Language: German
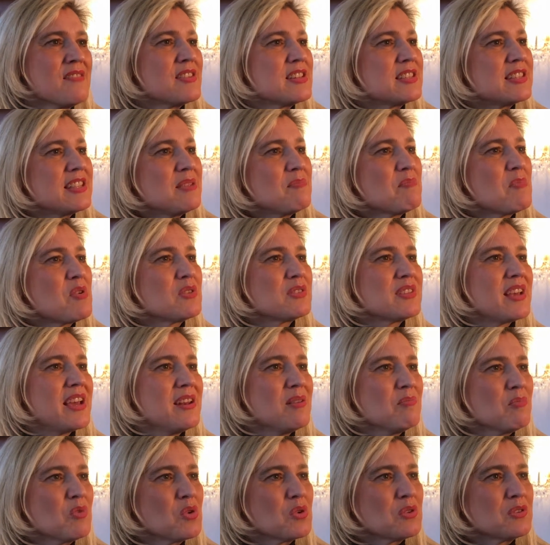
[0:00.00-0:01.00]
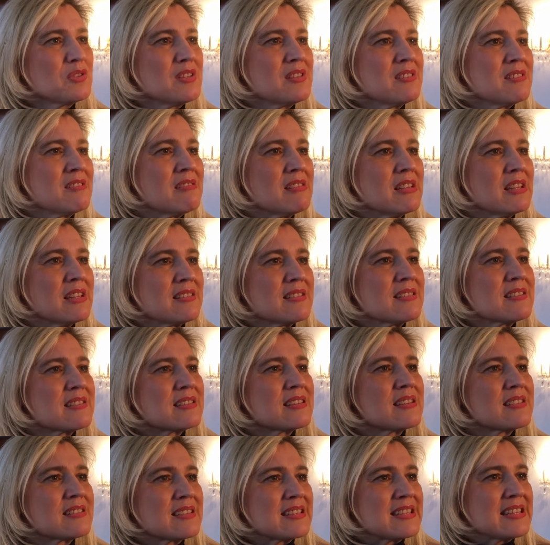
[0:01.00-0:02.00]
wenn es eben aus einem Guss ist. Und das ist
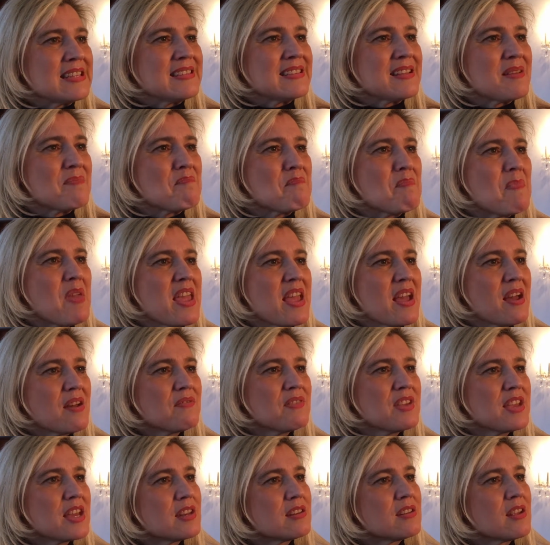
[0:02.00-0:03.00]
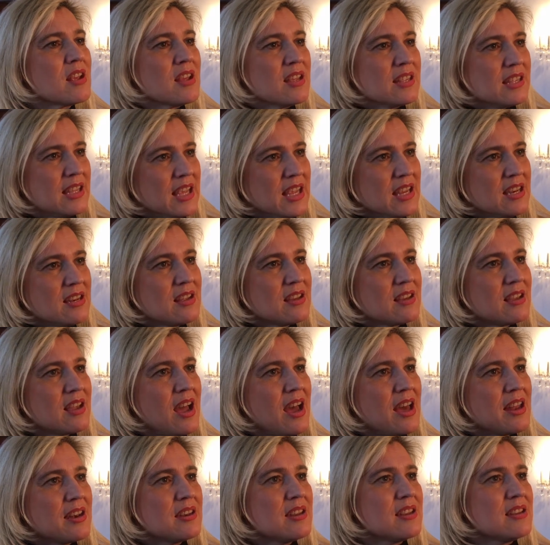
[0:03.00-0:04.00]
das, dieser Mehrwert. Jeder
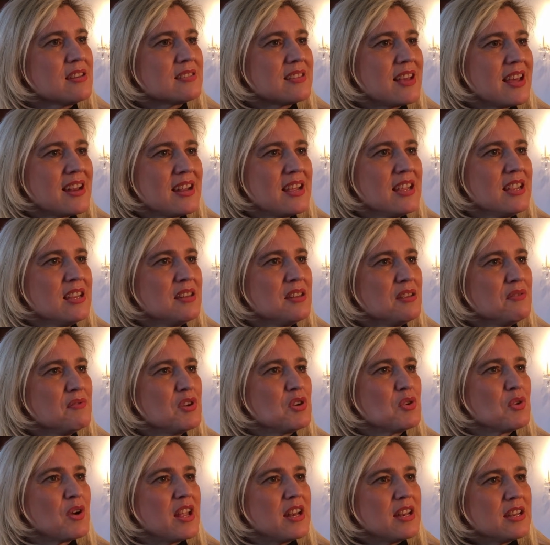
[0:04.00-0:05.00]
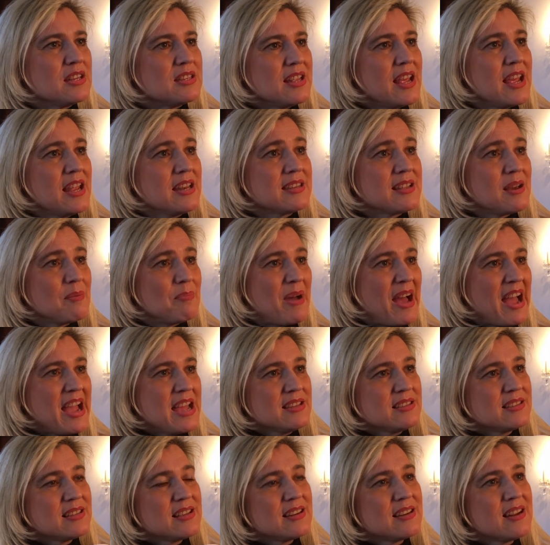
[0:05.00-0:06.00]
kann in seiner Individualität dabei
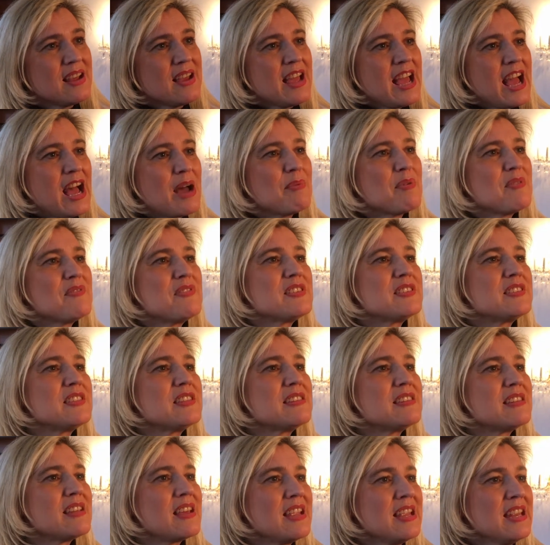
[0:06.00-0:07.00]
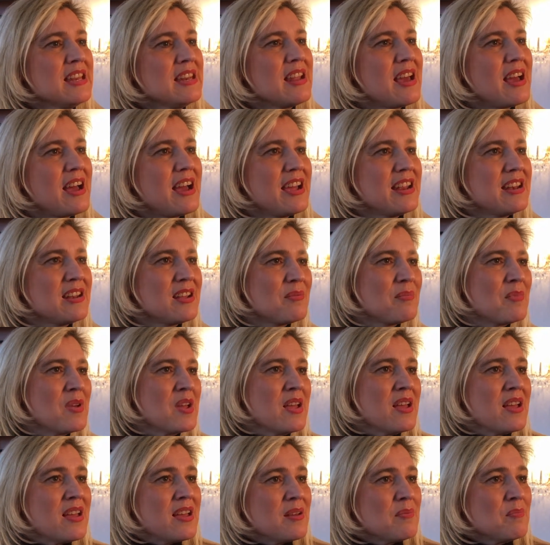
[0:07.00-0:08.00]
sein, aber wir sind in einem
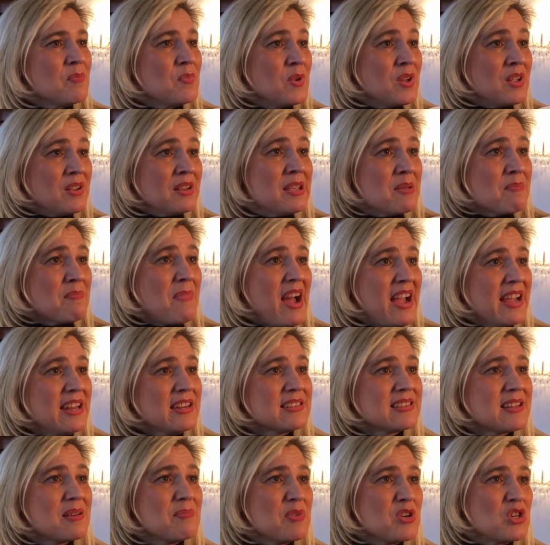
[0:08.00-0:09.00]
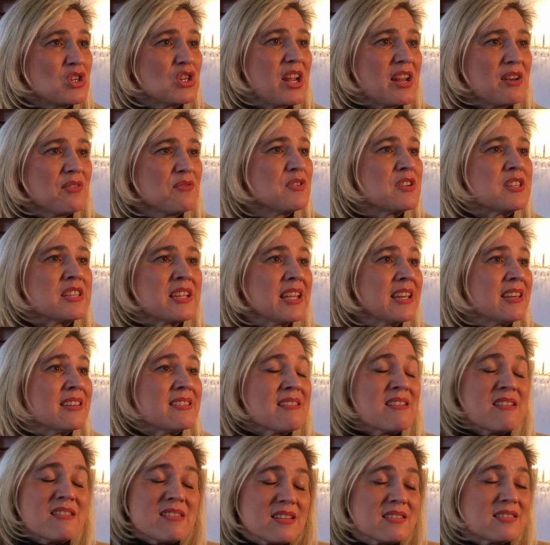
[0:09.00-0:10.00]
ähm, äh, gemeinsamen Stand vertreten.
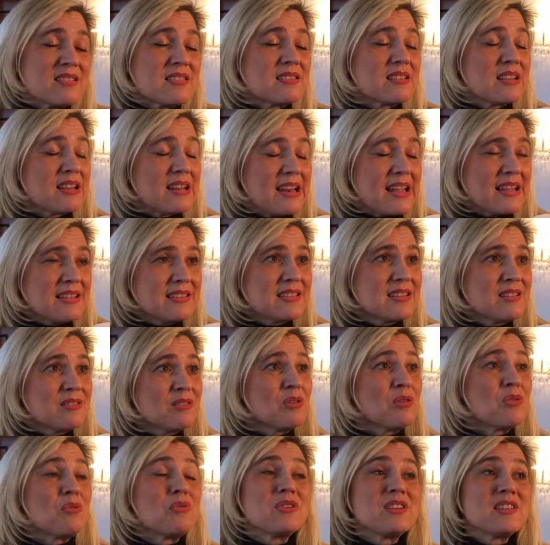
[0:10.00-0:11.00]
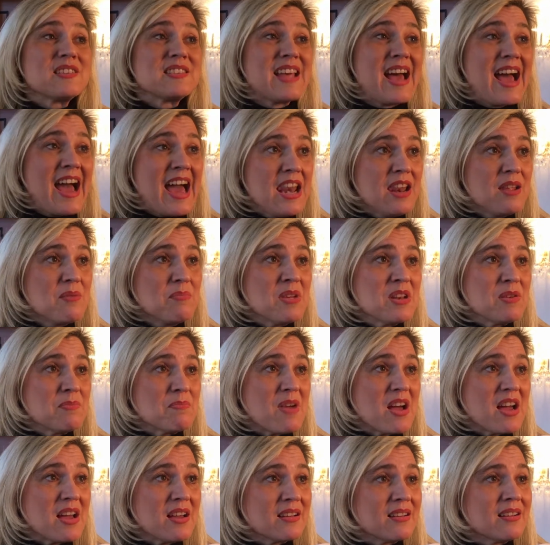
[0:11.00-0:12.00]
Das ist klasse und dass alle
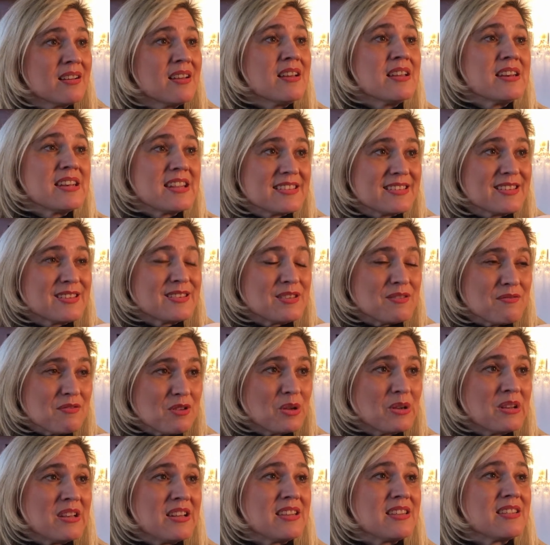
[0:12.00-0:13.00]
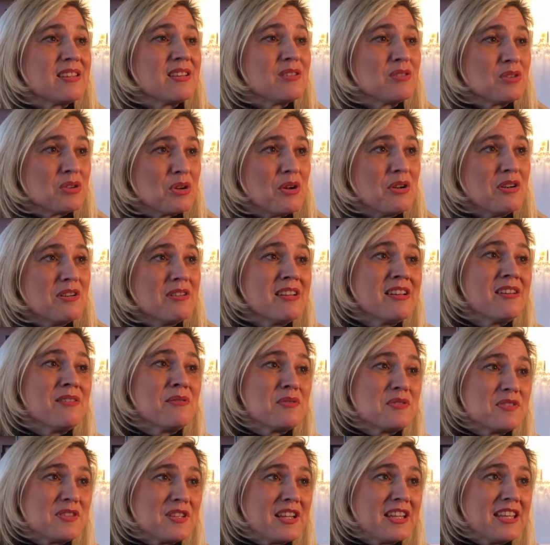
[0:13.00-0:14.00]
mitmachen, das ist wirklich toll.
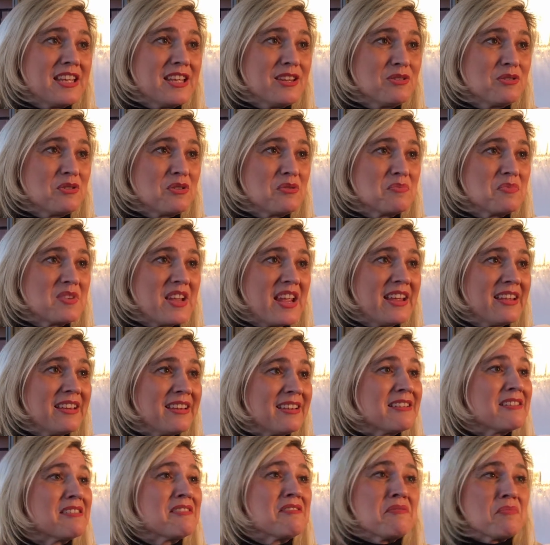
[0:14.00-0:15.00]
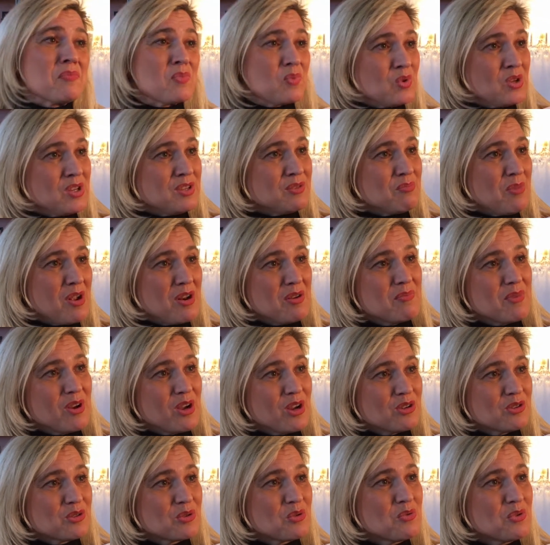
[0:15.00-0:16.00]
Unser Kirchturmdenken ist manchmal
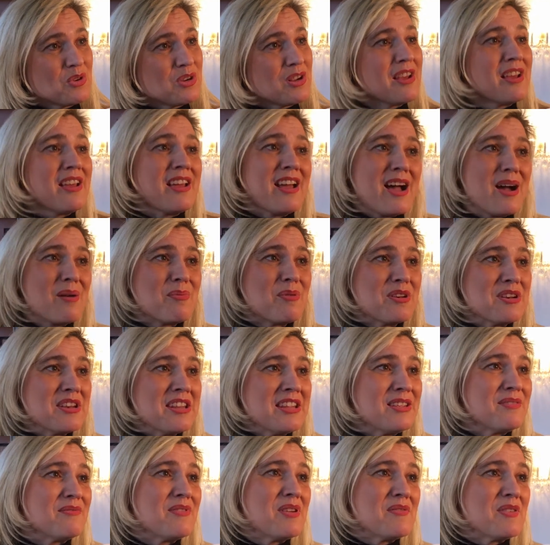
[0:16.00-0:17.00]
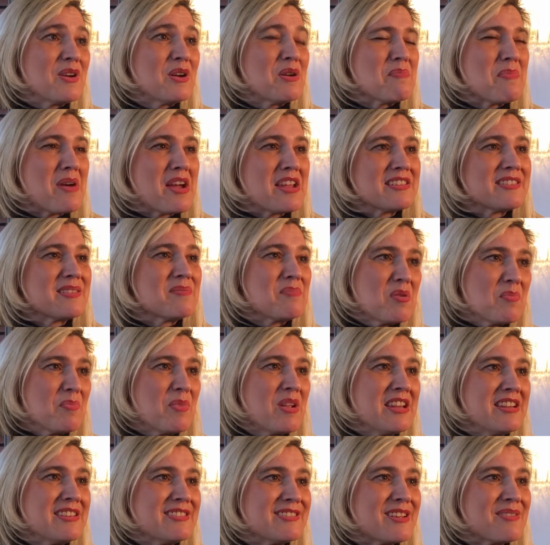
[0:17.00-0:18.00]
ganz gut, aber nicht, wenn wir gemeinsam in
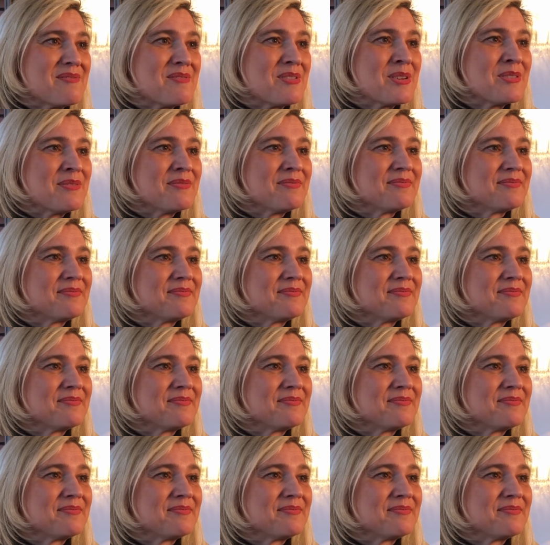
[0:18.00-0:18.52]
Berlin sein wollen.